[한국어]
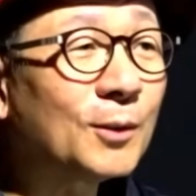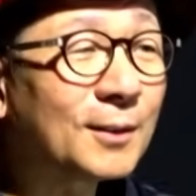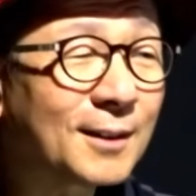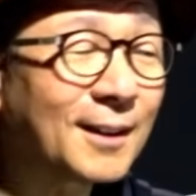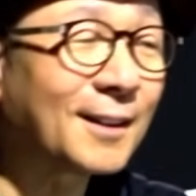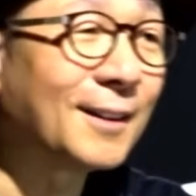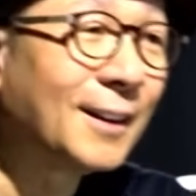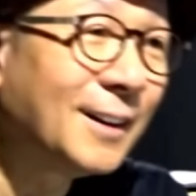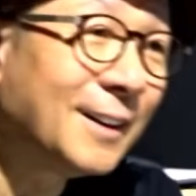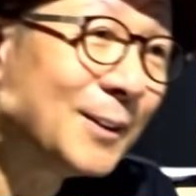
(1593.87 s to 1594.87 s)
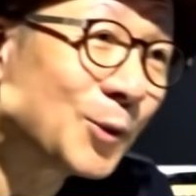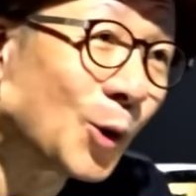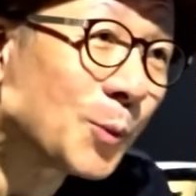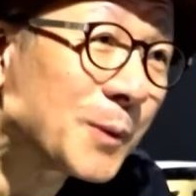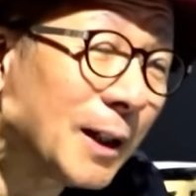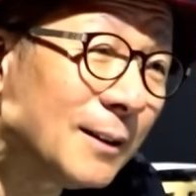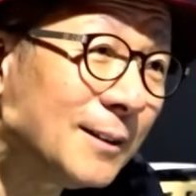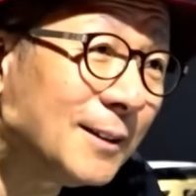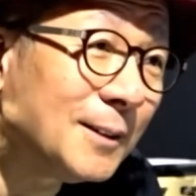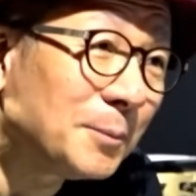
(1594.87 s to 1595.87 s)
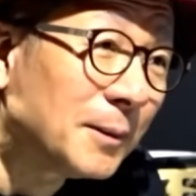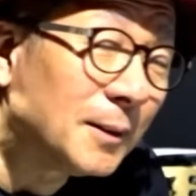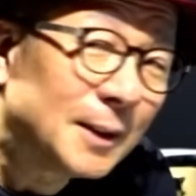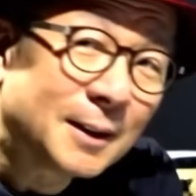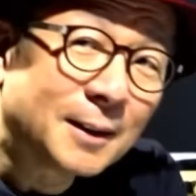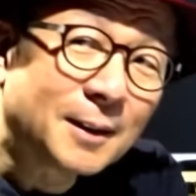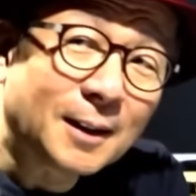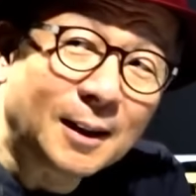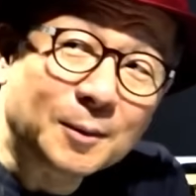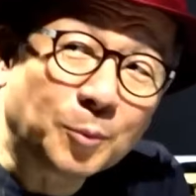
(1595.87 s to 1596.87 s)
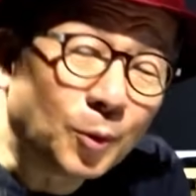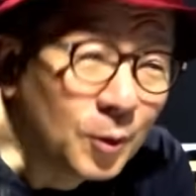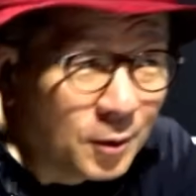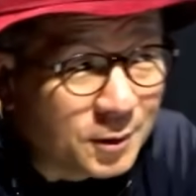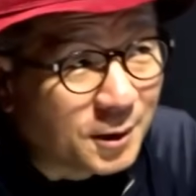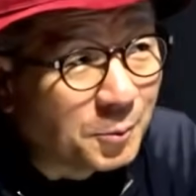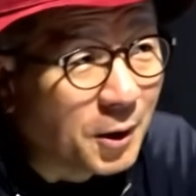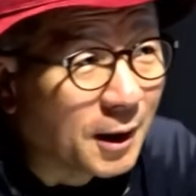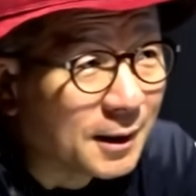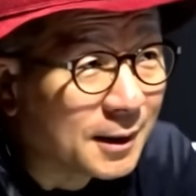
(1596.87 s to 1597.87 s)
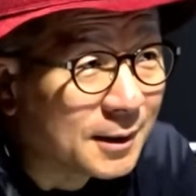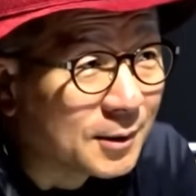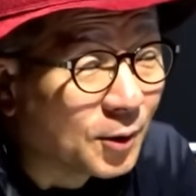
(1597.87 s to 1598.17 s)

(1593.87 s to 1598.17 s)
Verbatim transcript: 뭘, 뭘 그러니까 졸업장을 아니 뭐를 증명해야 되지?